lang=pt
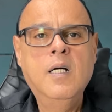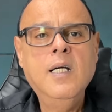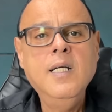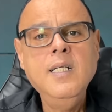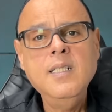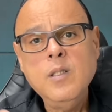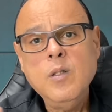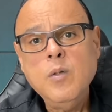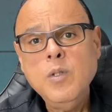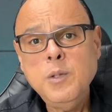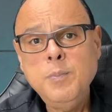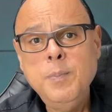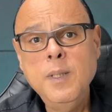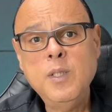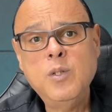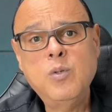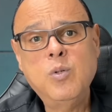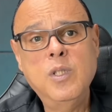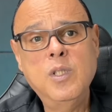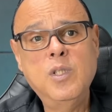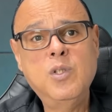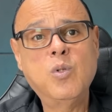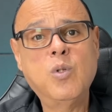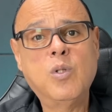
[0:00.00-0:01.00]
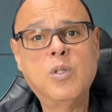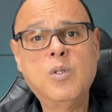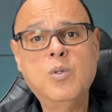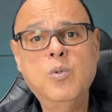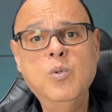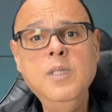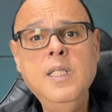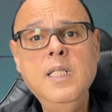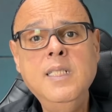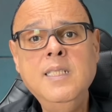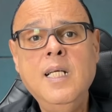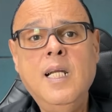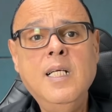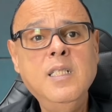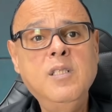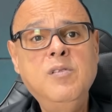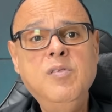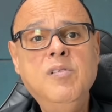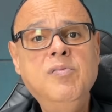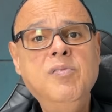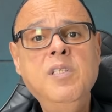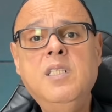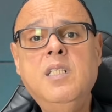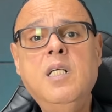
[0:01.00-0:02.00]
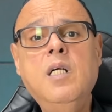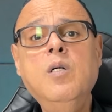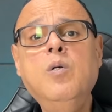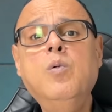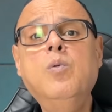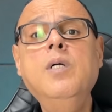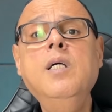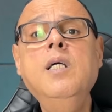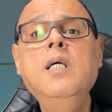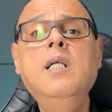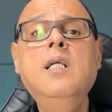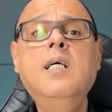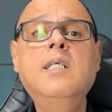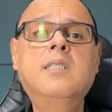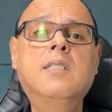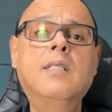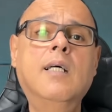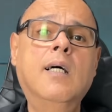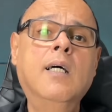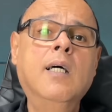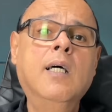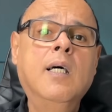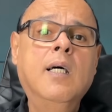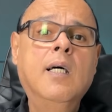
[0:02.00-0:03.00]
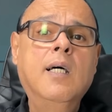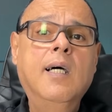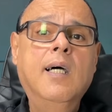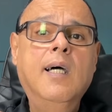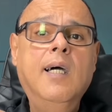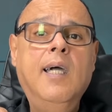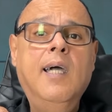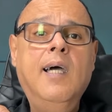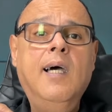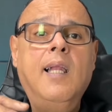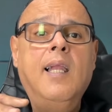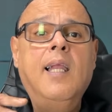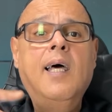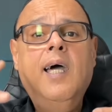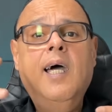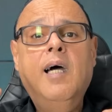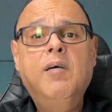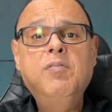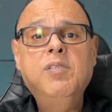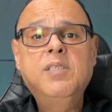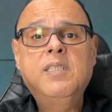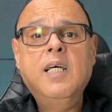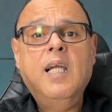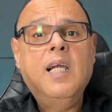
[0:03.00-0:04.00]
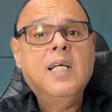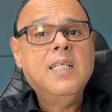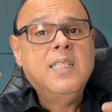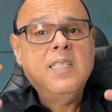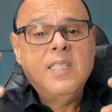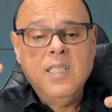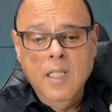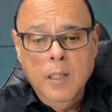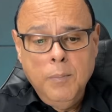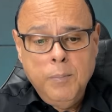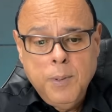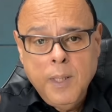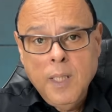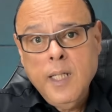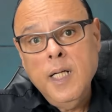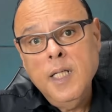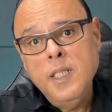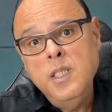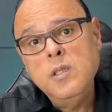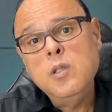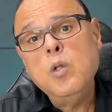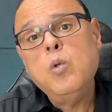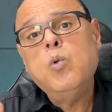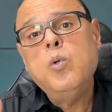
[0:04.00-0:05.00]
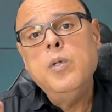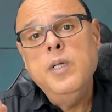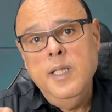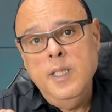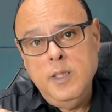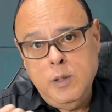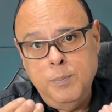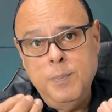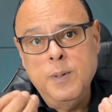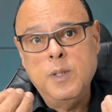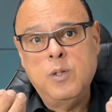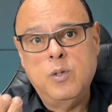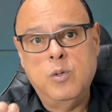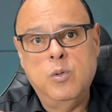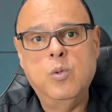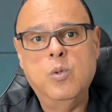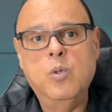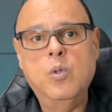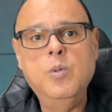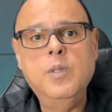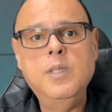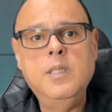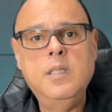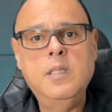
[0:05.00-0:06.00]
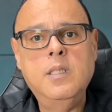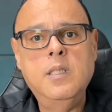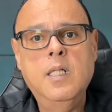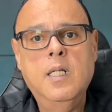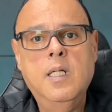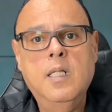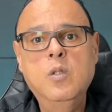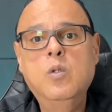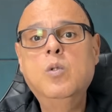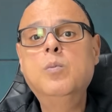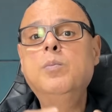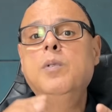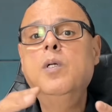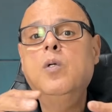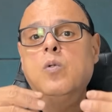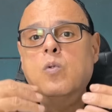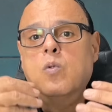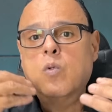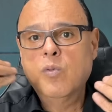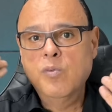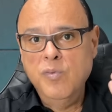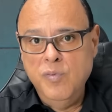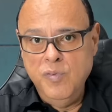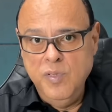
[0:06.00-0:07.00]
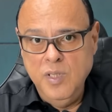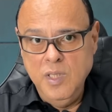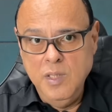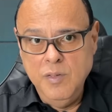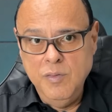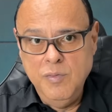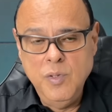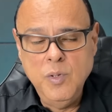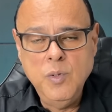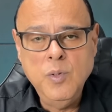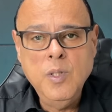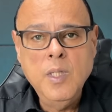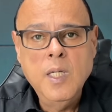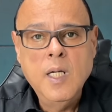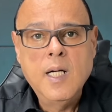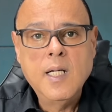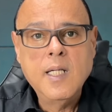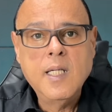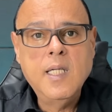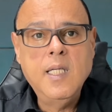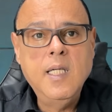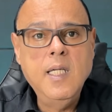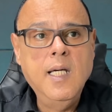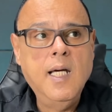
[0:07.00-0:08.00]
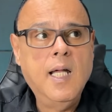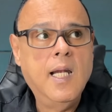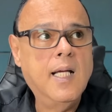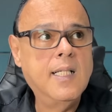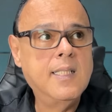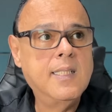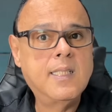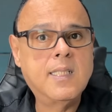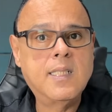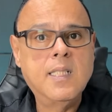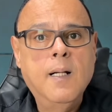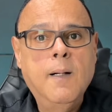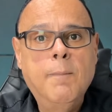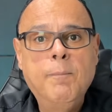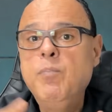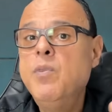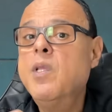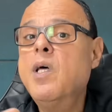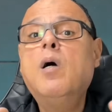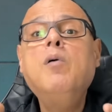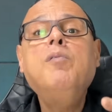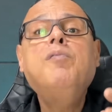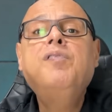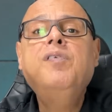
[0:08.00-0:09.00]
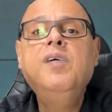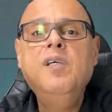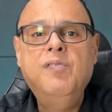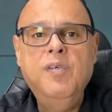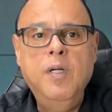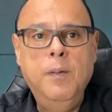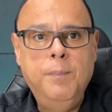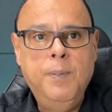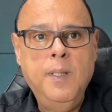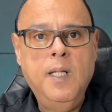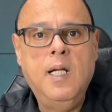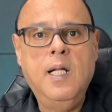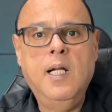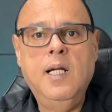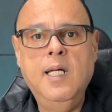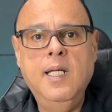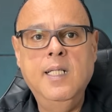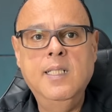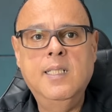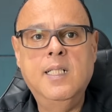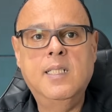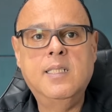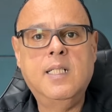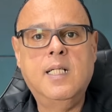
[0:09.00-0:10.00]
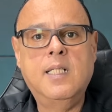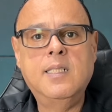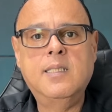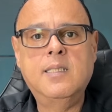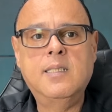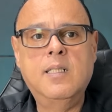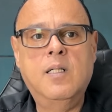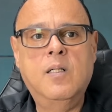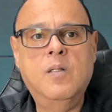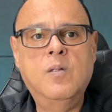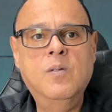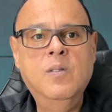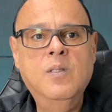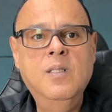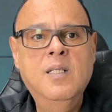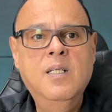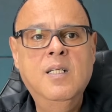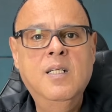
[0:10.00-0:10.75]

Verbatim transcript: Então as pessoas sortudas, elas vivem tranquilas, é, é, leves, elas sempre acreditam, eu conheço pessoas do meu convívio que elas não vivem pela lei da atração,